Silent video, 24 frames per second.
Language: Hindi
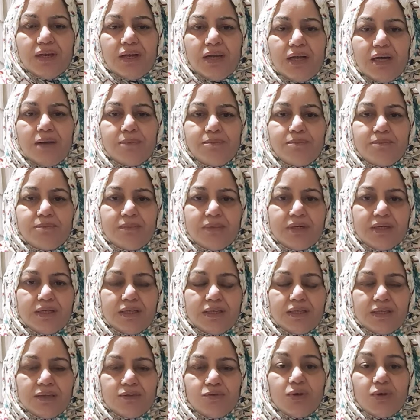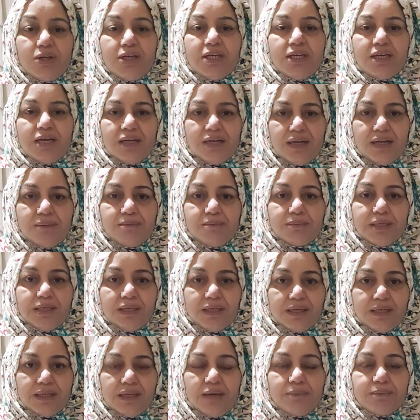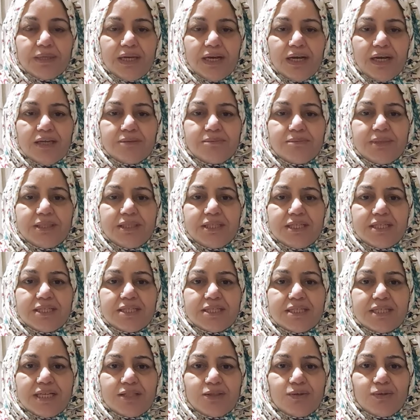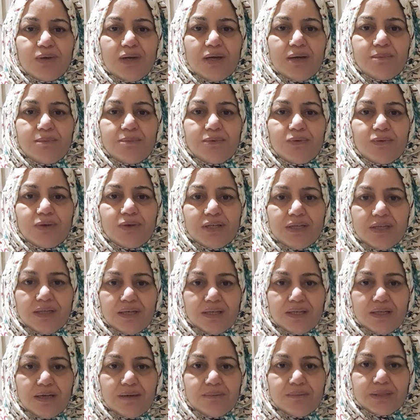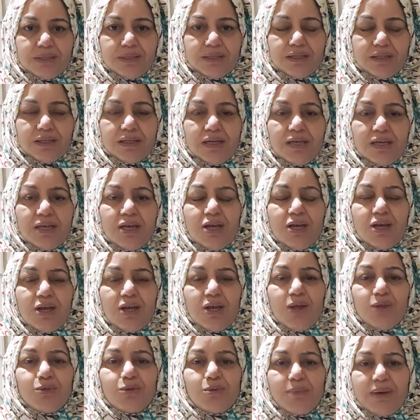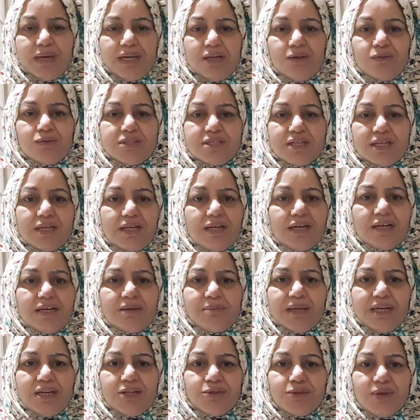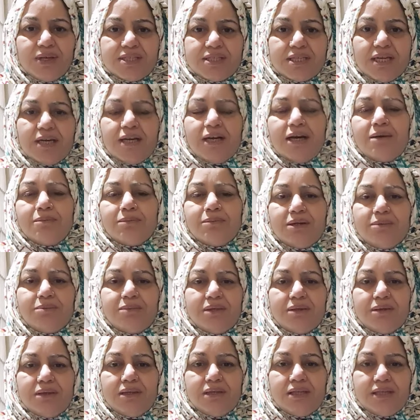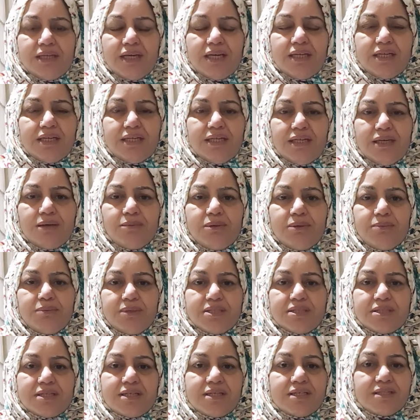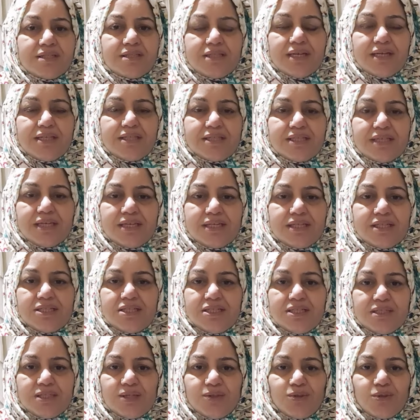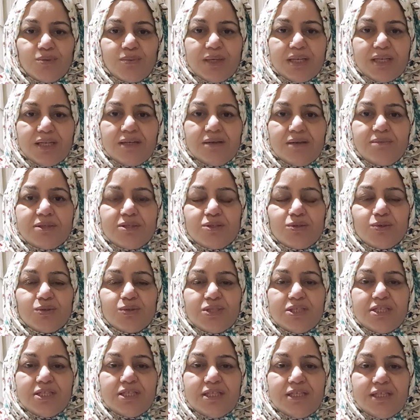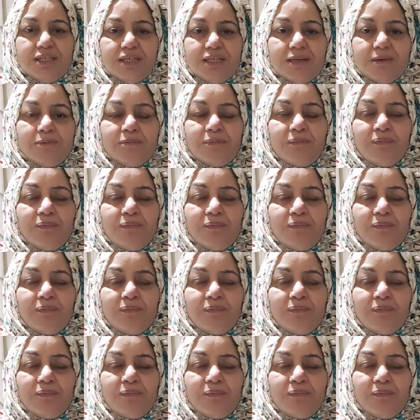आप ना कुकिंग का काम करें आपके हाथ में टेस्ट है तो आप कुकिंग का काम करें तो मैंने उनसे कहा कि मैंने तो ऐसा काम कभी किया ही नहीं कभी बिज़नेस या इस तरह की चीज़ें तो मैंने कभी सोची नहीं है